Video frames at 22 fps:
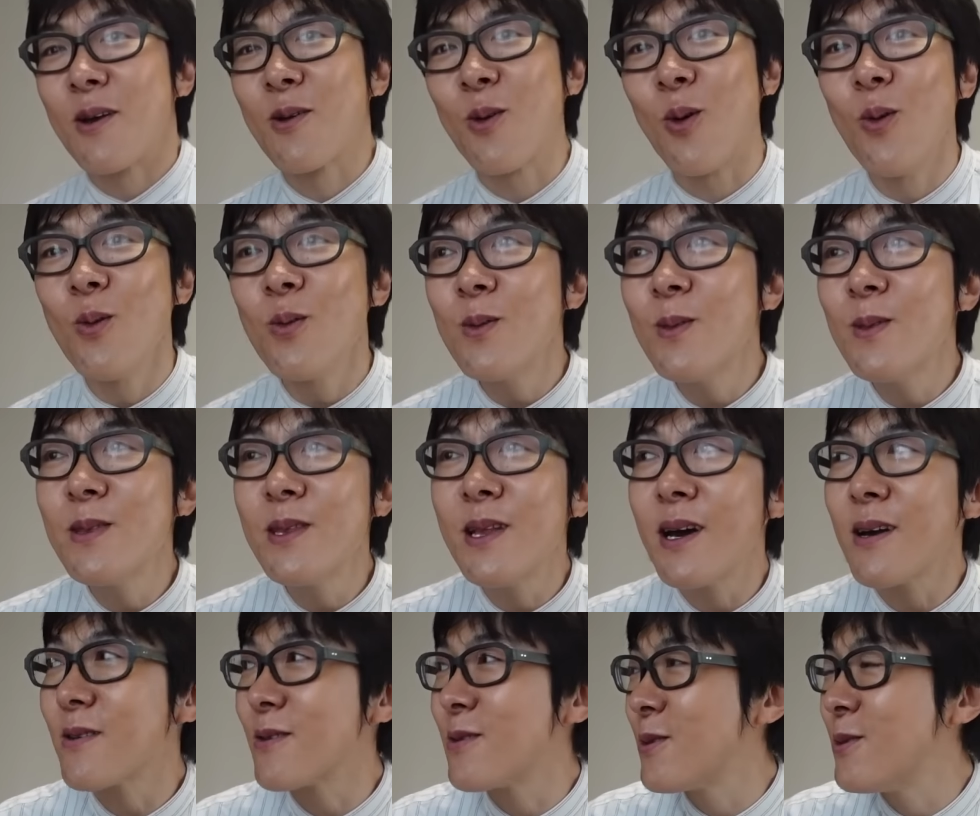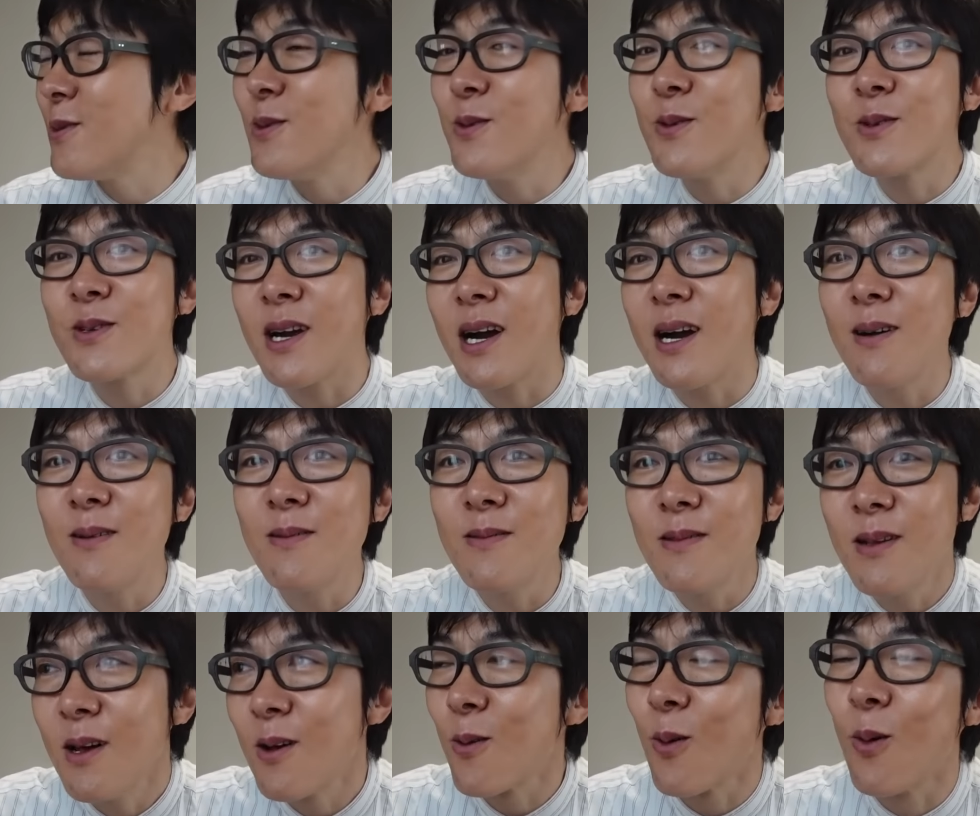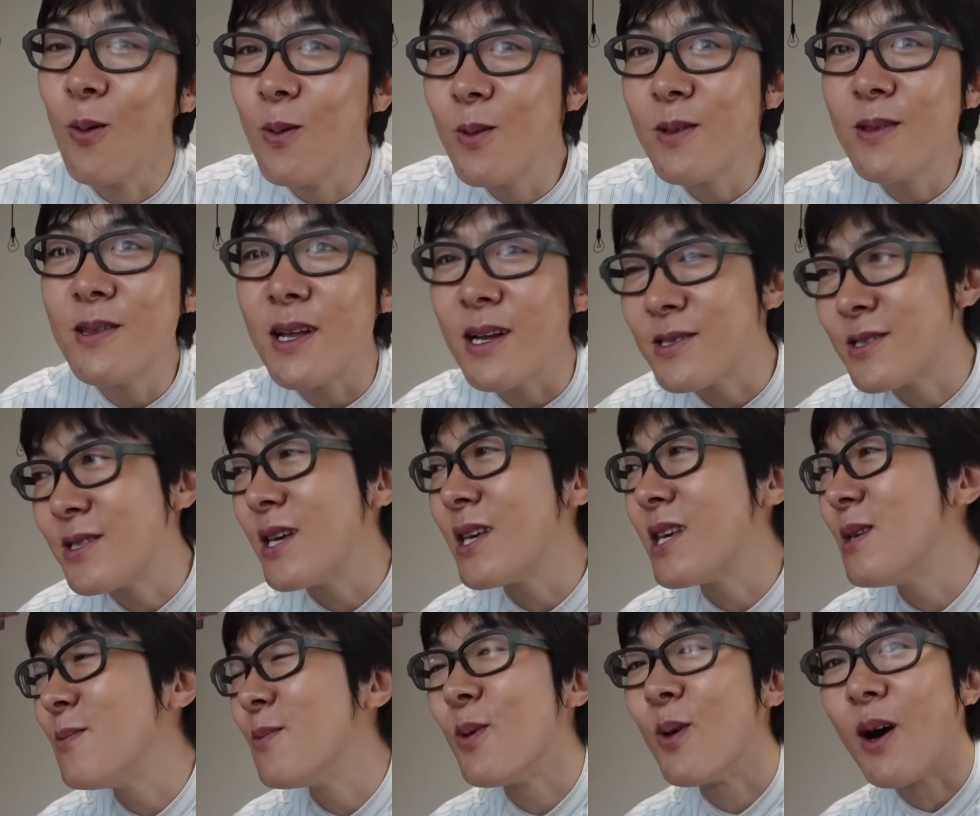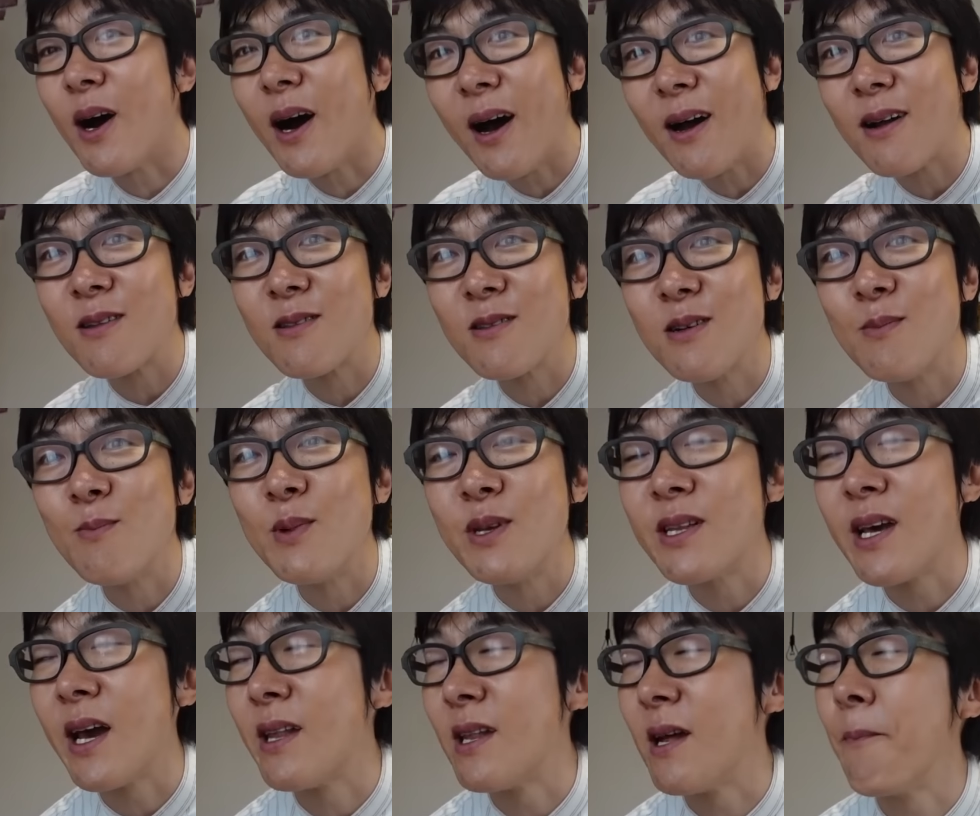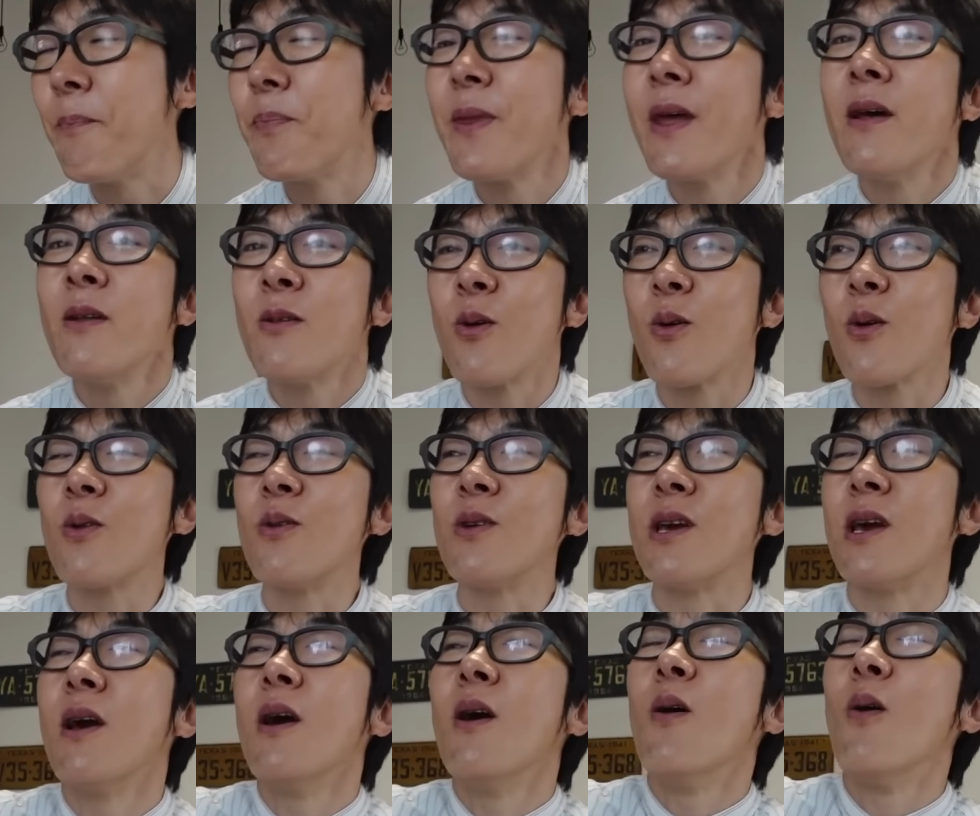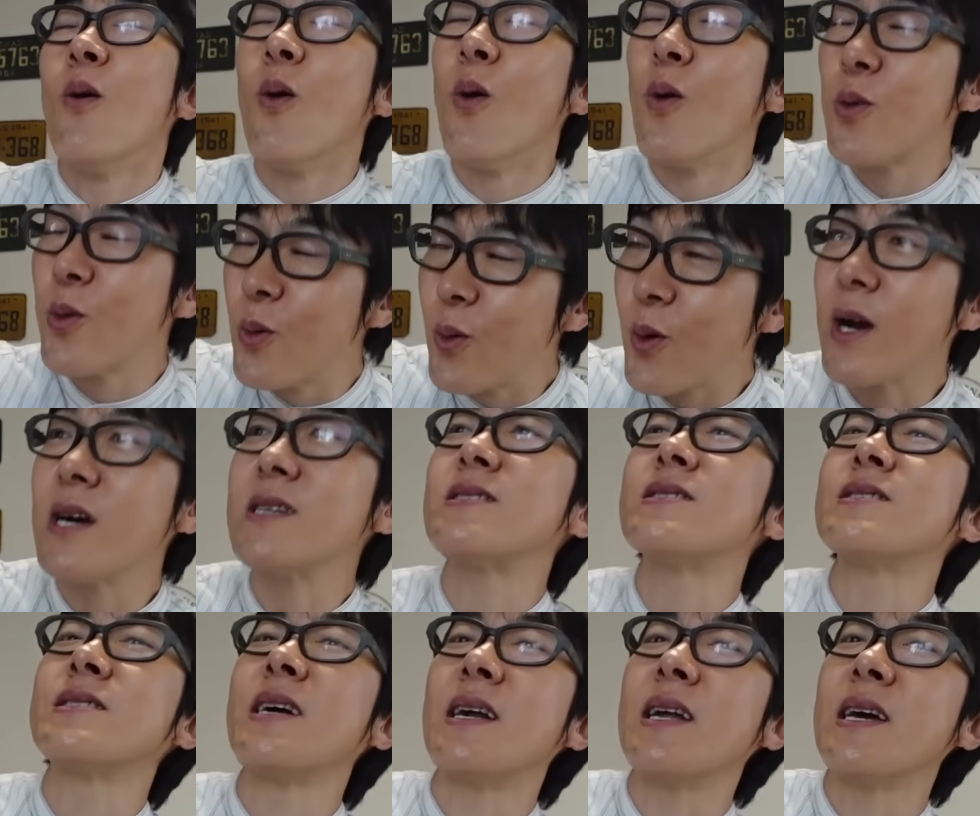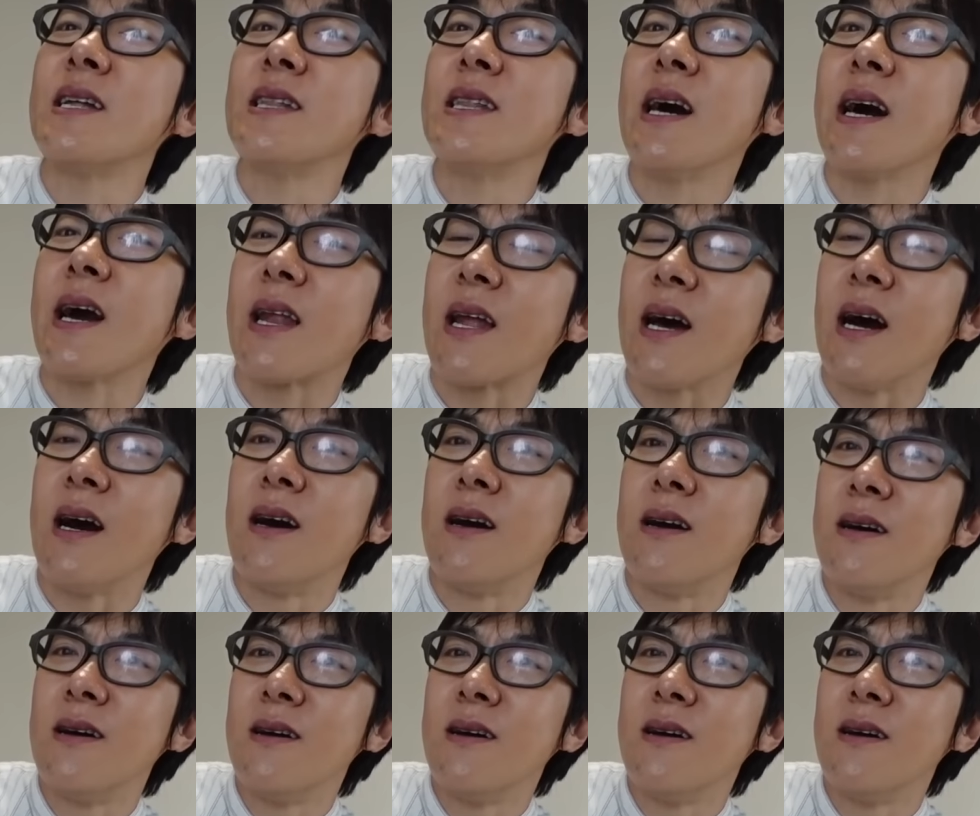こんな空間、こんな席もあるの？みたいなところに驚かされながら、